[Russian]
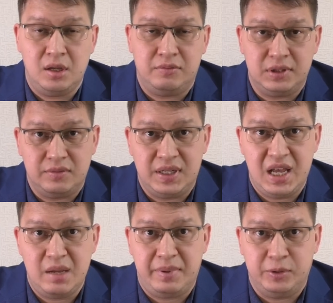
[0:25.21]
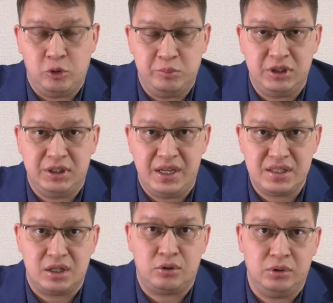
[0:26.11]
выявляя подобные
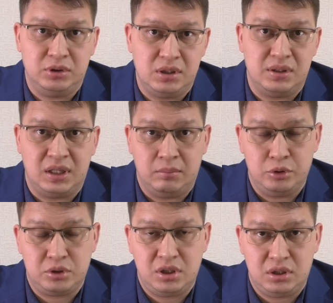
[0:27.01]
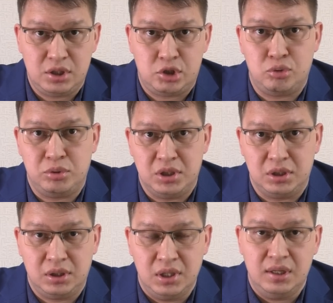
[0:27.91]
незаконные доработки и тюнинг.